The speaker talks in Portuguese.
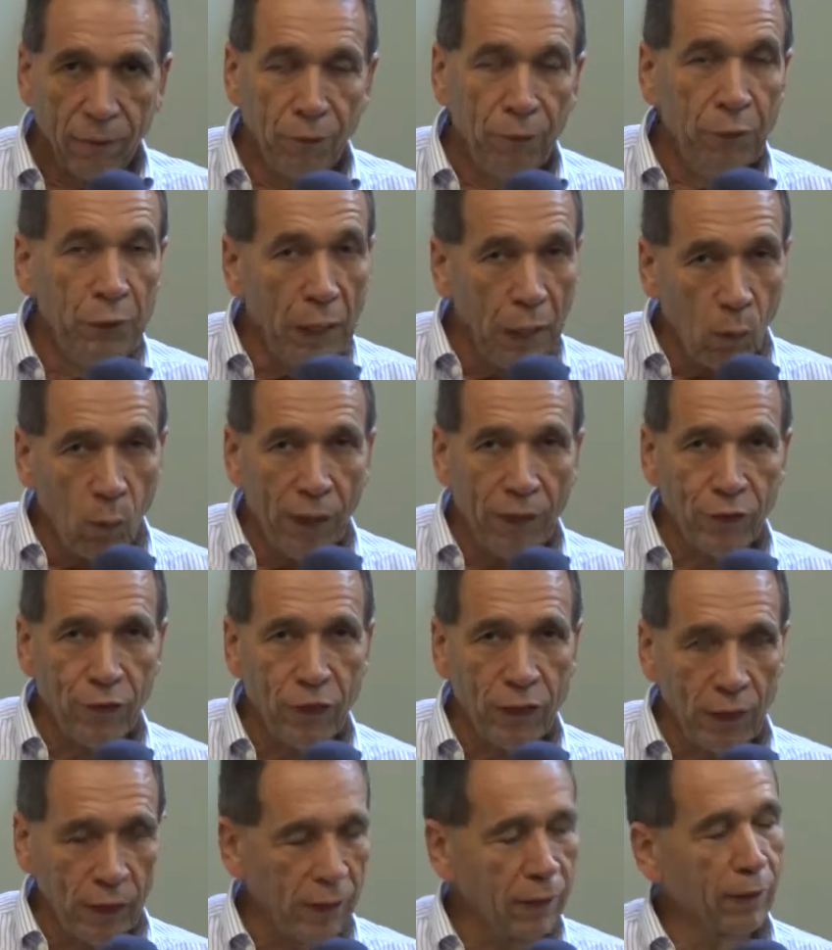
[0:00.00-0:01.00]
Não
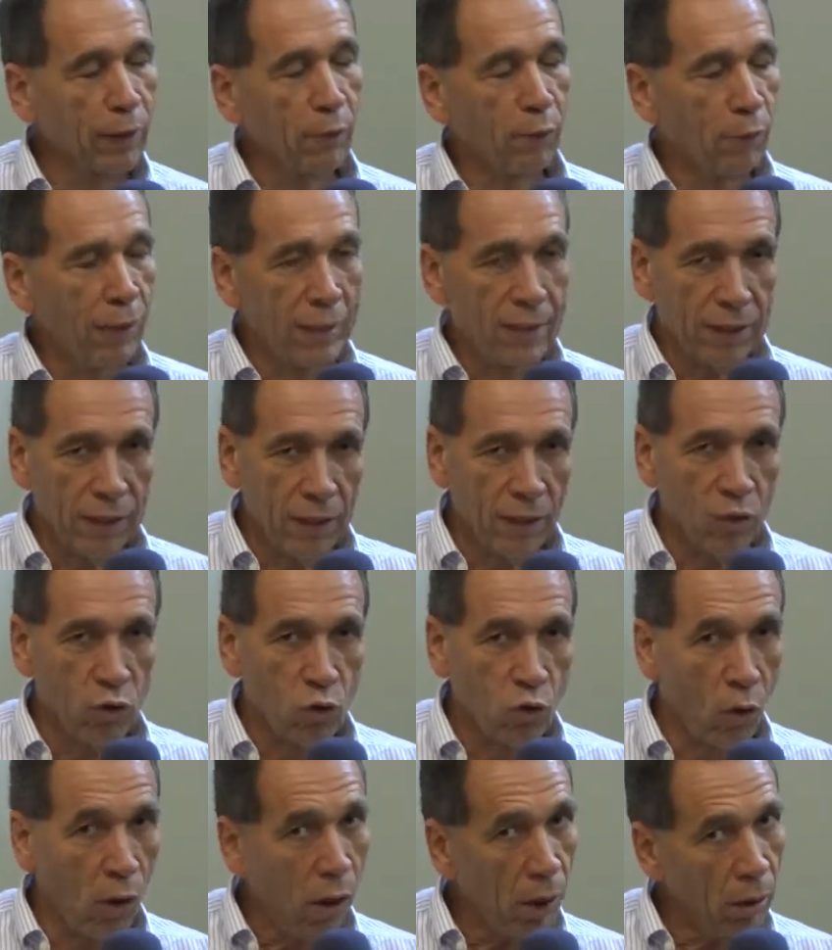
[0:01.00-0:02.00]
adianta fazer
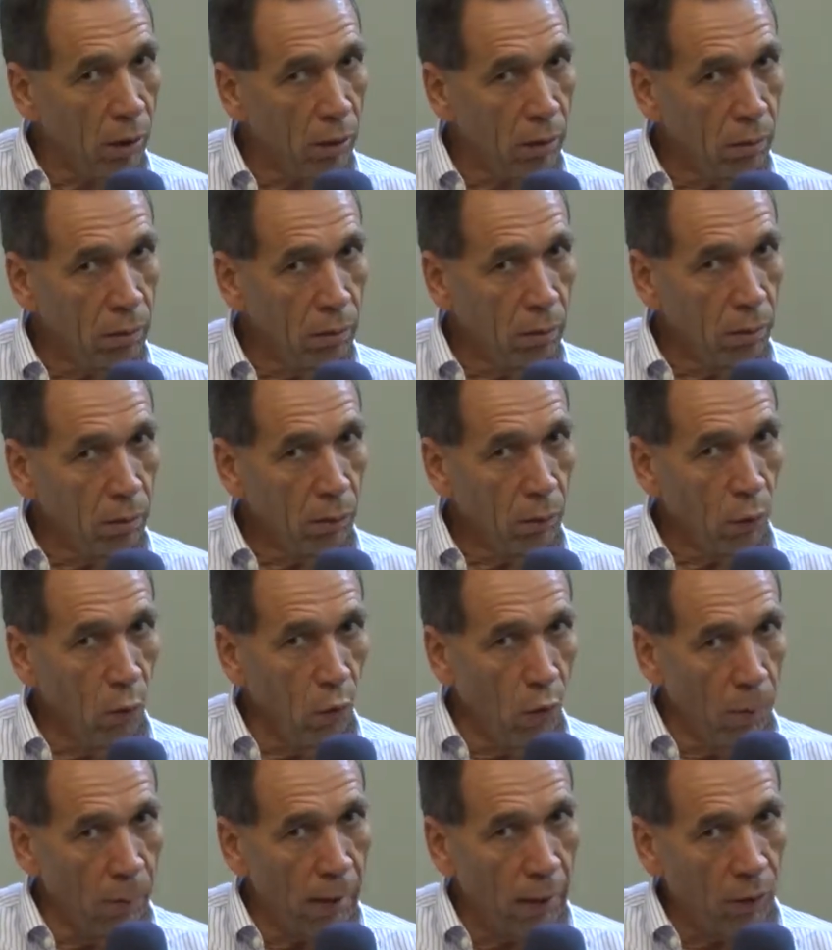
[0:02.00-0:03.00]
só
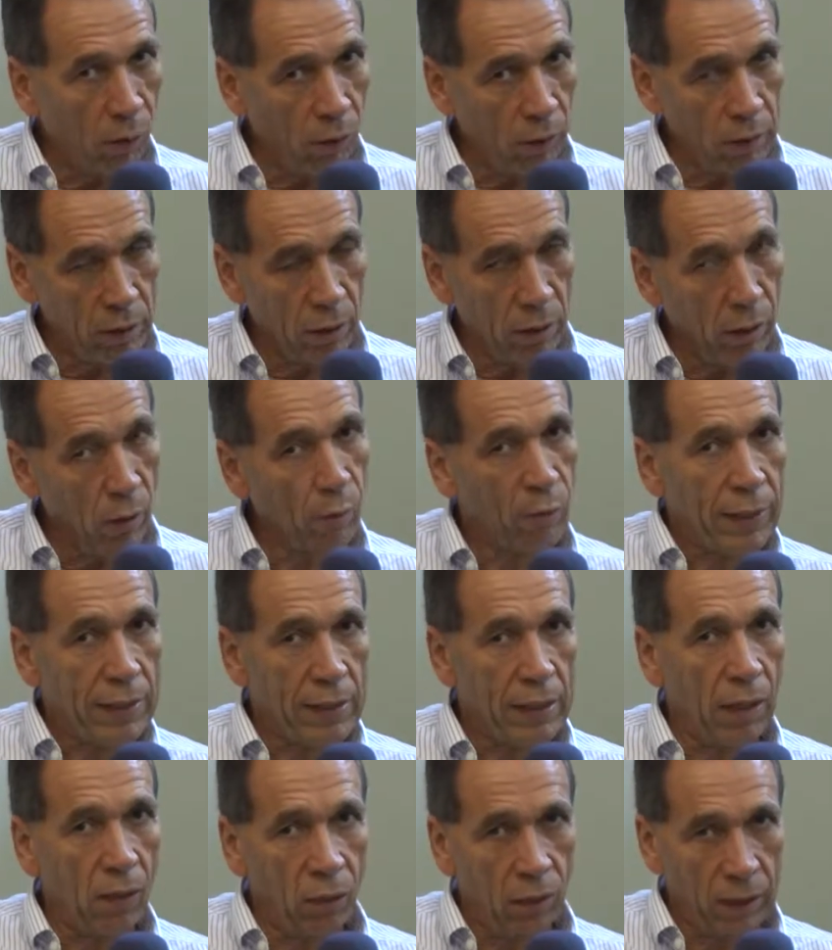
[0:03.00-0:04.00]
uma coisa e não
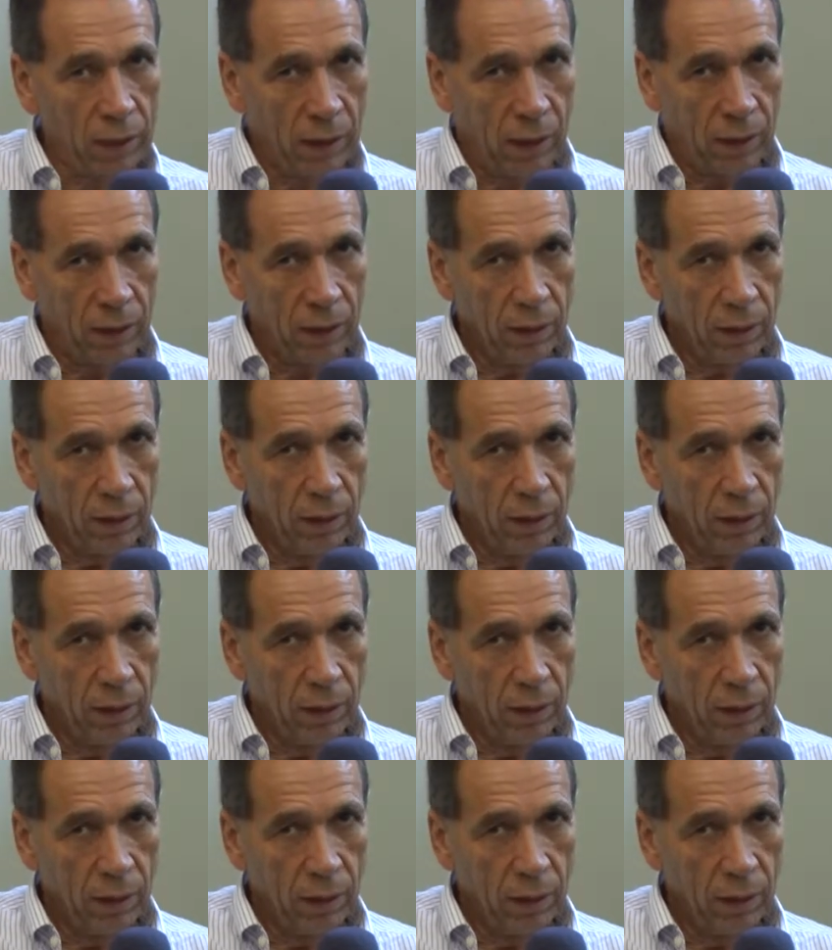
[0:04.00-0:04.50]
fazer a outra.